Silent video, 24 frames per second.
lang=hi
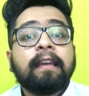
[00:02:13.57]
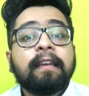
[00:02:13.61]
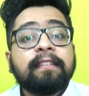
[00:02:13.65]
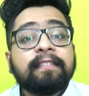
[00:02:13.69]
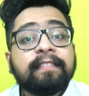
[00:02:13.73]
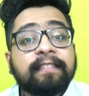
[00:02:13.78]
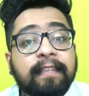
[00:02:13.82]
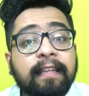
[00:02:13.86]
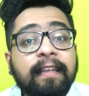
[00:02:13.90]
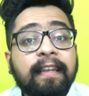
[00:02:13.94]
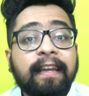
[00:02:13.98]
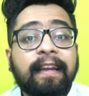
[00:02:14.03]

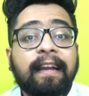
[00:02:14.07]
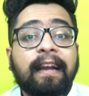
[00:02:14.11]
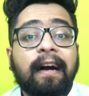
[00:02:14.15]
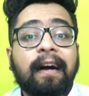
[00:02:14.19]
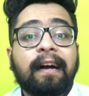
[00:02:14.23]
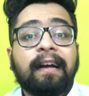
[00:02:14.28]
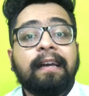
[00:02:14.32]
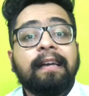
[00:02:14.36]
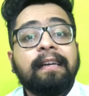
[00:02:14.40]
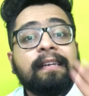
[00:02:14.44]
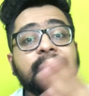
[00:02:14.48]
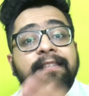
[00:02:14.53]
सिलिका
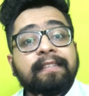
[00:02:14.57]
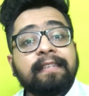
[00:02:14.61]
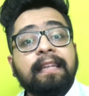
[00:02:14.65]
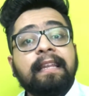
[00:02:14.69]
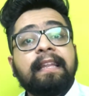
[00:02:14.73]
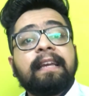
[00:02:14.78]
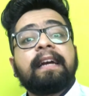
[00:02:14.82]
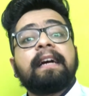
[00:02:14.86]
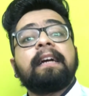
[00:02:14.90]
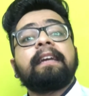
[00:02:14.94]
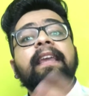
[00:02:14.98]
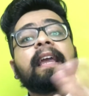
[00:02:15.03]

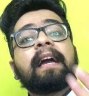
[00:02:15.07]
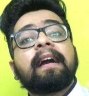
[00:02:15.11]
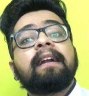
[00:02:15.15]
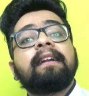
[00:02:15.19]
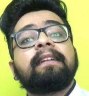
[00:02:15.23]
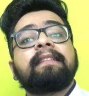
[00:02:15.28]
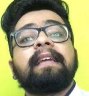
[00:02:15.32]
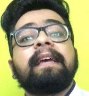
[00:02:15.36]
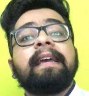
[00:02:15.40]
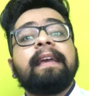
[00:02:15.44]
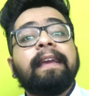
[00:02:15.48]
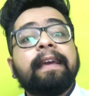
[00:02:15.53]
सिलिका क्या
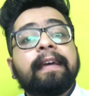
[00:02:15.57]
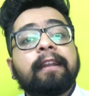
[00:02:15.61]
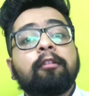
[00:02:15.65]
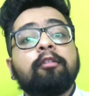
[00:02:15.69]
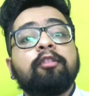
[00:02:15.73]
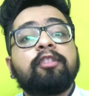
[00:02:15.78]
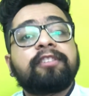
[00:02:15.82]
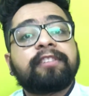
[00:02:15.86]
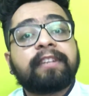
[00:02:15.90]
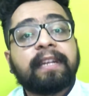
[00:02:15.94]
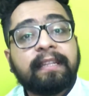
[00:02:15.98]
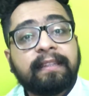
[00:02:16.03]
करता है हेयर को
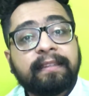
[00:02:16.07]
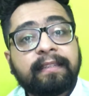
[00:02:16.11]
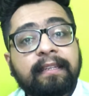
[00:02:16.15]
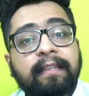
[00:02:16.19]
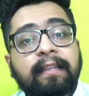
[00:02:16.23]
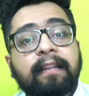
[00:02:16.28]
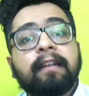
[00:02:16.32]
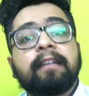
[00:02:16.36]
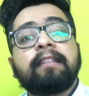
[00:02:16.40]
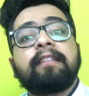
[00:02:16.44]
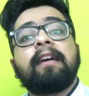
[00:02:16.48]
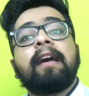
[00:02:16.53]
स्ट्रेंथन
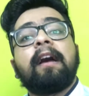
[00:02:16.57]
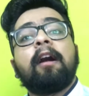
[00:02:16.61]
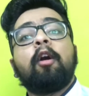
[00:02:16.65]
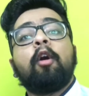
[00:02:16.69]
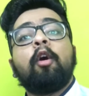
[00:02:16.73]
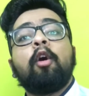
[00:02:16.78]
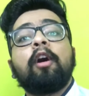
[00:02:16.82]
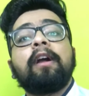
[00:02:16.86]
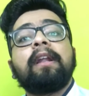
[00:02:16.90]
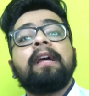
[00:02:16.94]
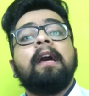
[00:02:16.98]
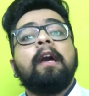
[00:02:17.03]
करता है
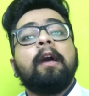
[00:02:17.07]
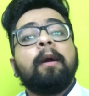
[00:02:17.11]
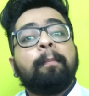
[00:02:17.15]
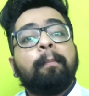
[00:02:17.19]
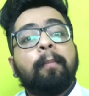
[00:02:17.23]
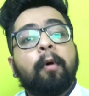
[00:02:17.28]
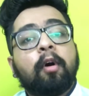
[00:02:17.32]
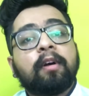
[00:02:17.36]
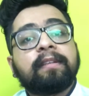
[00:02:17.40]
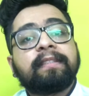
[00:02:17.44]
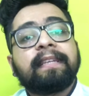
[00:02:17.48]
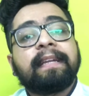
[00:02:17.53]
और
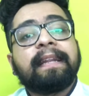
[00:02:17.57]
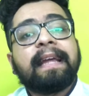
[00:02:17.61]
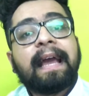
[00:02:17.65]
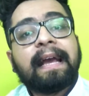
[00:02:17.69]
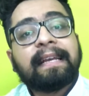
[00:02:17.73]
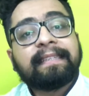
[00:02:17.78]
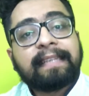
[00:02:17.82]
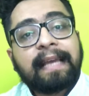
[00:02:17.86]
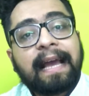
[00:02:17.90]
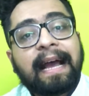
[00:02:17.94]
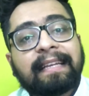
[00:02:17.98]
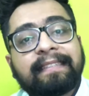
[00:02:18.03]
बहुत सारे
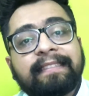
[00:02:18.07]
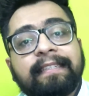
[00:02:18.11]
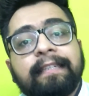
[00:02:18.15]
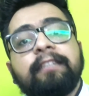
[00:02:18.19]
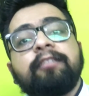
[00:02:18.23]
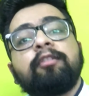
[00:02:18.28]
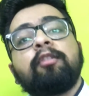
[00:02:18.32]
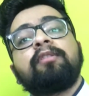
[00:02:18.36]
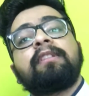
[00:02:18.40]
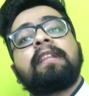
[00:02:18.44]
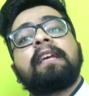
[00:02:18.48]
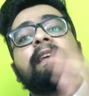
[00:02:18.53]
ऐसे एसिड्स
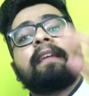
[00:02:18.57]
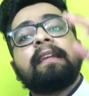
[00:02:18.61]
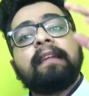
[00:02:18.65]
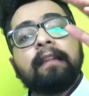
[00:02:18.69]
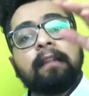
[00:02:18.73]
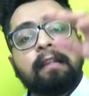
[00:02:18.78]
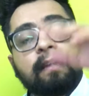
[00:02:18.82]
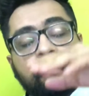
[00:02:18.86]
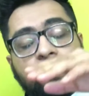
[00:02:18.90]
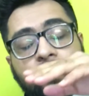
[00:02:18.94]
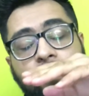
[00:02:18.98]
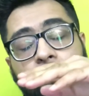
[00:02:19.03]
होते हैं
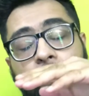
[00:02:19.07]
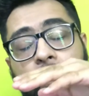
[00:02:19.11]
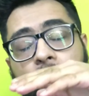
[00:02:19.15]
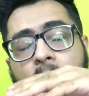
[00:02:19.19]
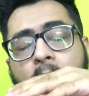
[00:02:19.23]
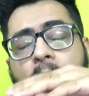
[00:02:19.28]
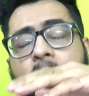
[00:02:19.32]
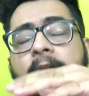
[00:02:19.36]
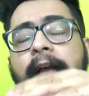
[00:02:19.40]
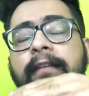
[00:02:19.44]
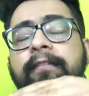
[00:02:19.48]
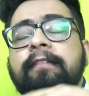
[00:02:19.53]

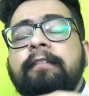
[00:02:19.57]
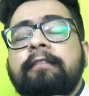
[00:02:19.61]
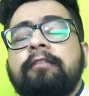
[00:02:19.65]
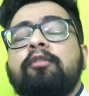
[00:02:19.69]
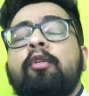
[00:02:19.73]
एसिड्स